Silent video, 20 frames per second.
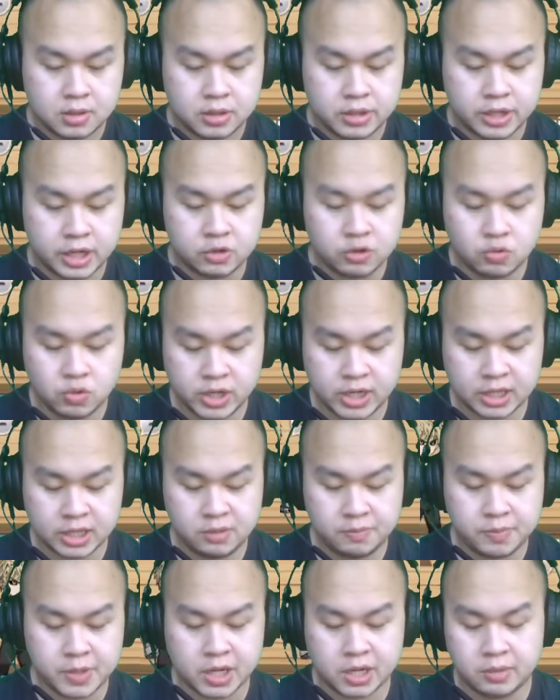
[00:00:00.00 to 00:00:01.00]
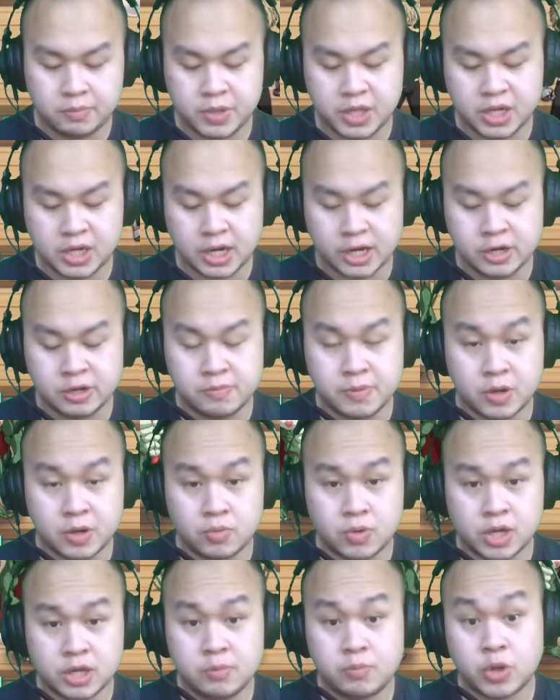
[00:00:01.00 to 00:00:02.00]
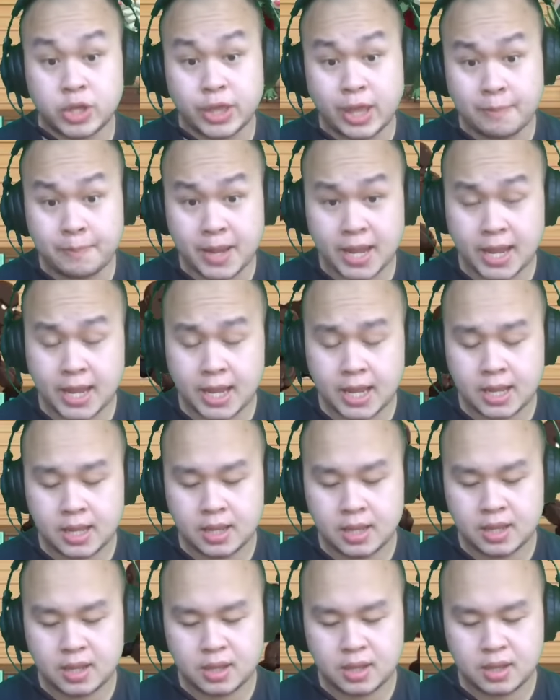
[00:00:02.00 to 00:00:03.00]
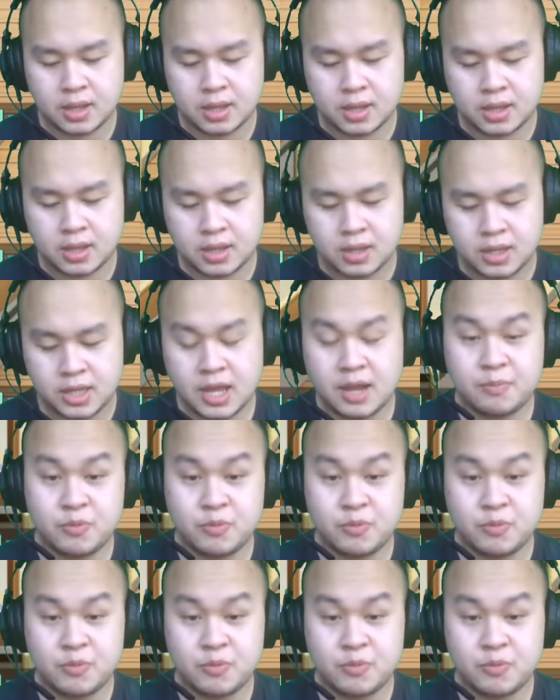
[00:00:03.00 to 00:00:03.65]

Dan gue nanti bakal bikin ID baru lagi buat apa? Ya